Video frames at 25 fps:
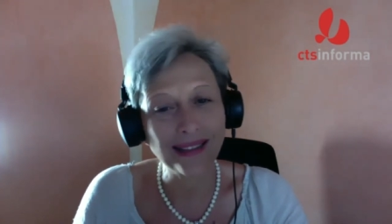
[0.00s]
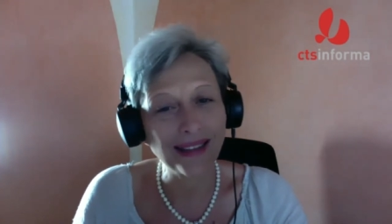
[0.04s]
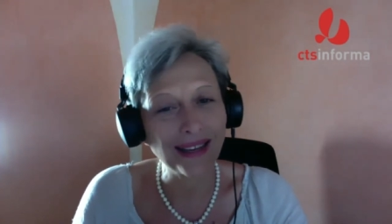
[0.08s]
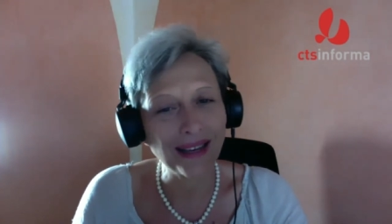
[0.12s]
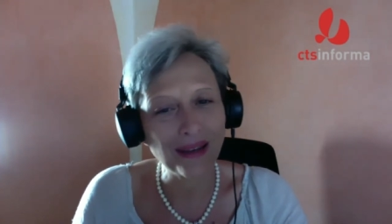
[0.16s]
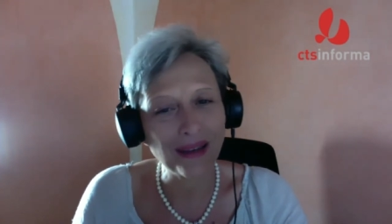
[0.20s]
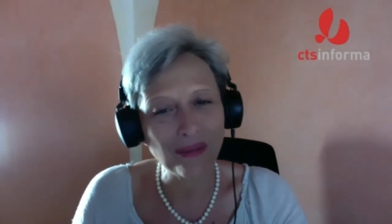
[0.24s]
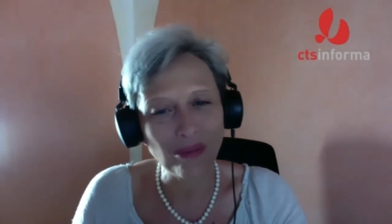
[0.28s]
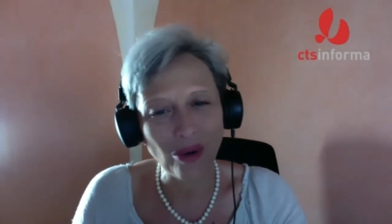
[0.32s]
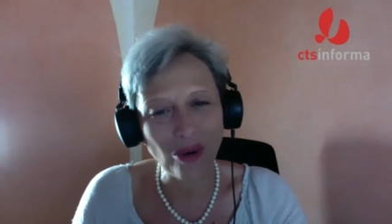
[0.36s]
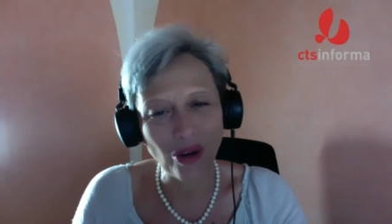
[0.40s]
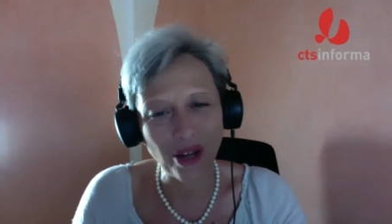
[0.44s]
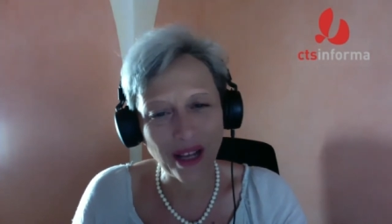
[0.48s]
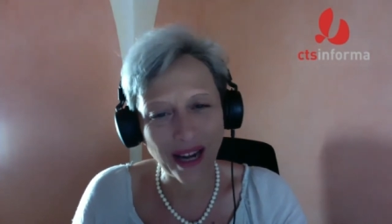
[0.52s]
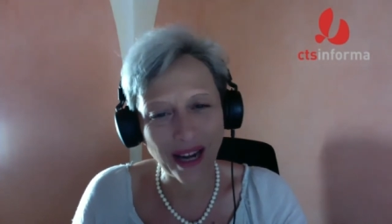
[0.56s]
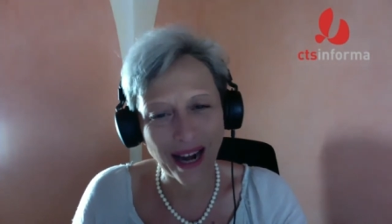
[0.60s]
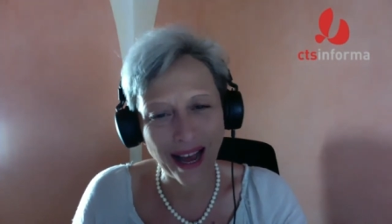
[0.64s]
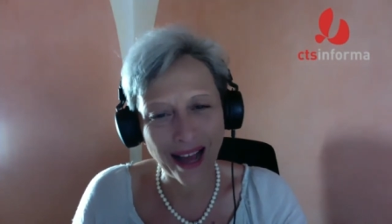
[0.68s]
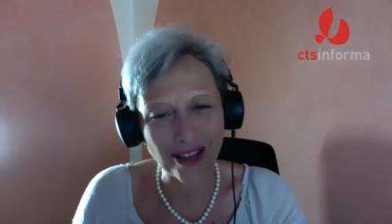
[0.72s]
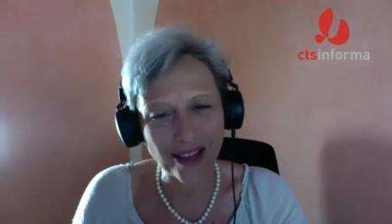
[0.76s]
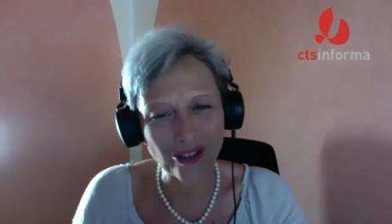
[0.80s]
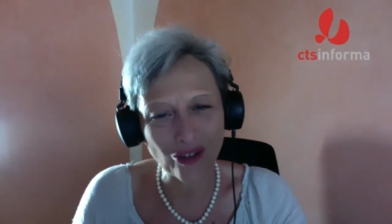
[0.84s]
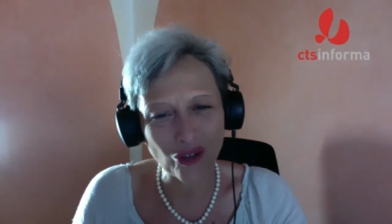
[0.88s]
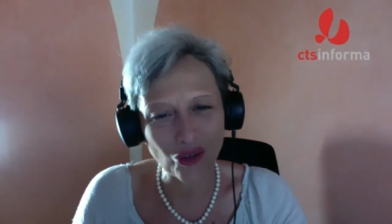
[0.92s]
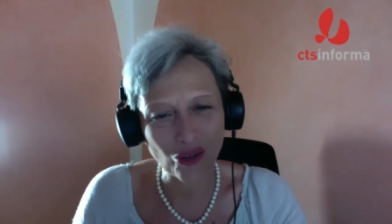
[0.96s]
debole
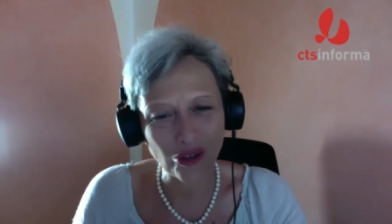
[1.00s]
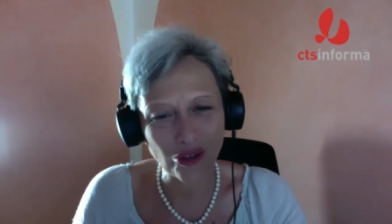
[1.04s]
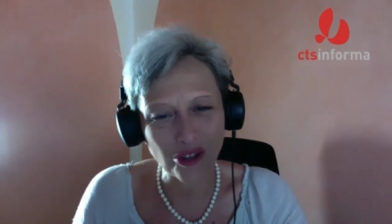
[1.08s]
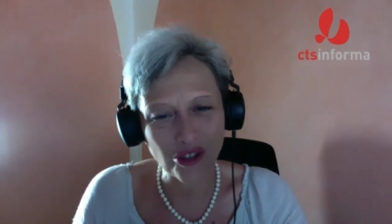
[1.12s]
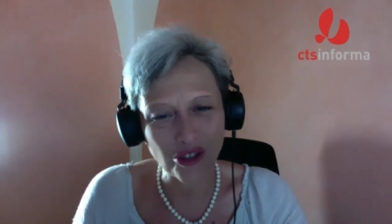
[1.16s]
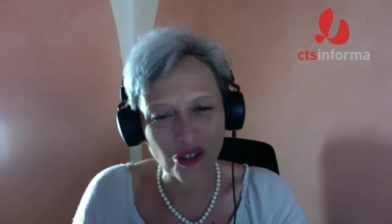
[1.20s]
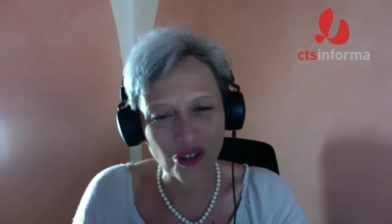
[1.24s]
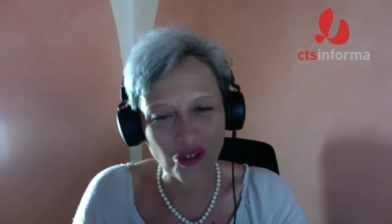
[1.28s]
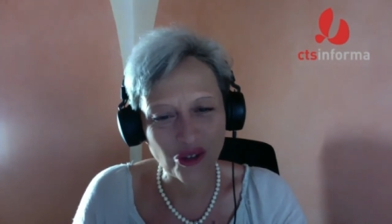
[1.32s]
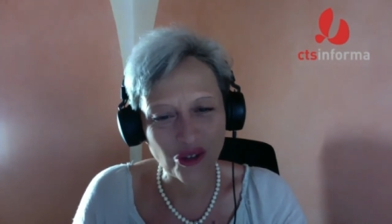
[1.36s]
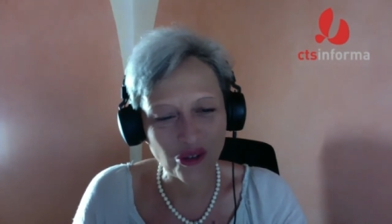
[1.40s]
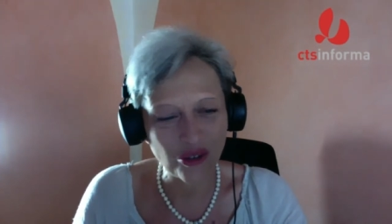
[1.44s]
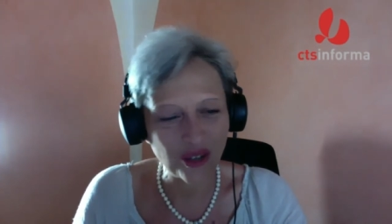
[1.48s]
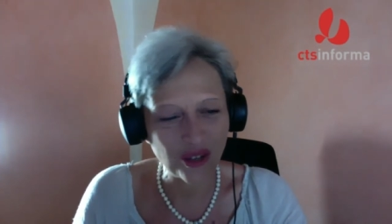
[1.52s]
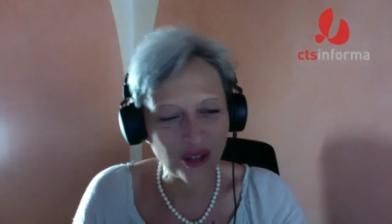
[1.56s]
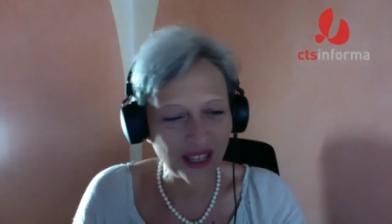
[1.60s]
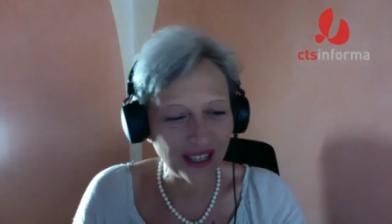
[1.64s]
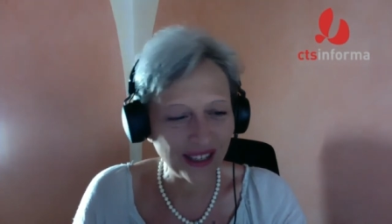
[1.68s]
raggio di sole.